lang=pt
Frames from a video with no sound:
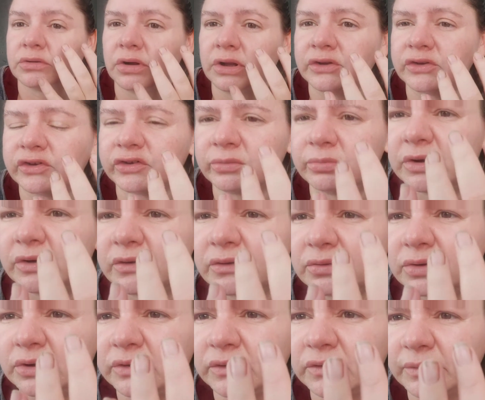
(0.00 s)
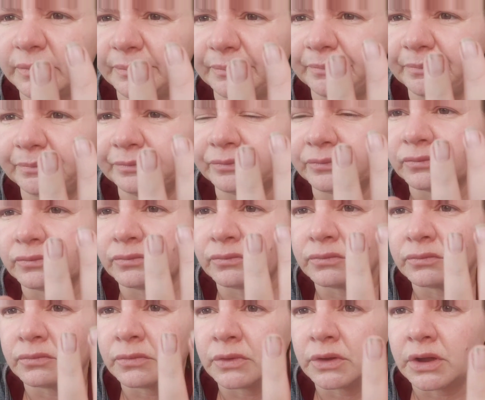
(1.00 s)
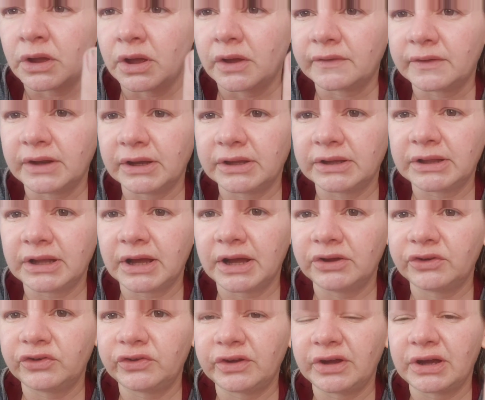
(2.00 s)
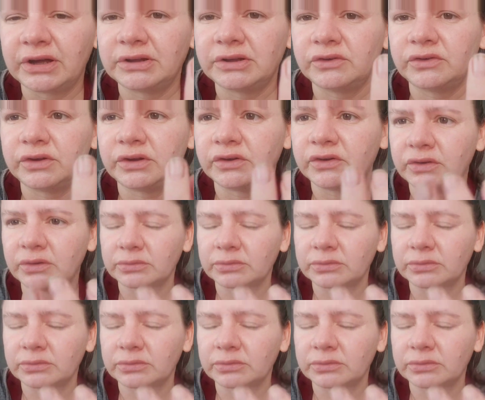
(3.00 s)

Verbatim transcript: Olha, gente, minhas unhas. Essa daqui tá rachada, gente.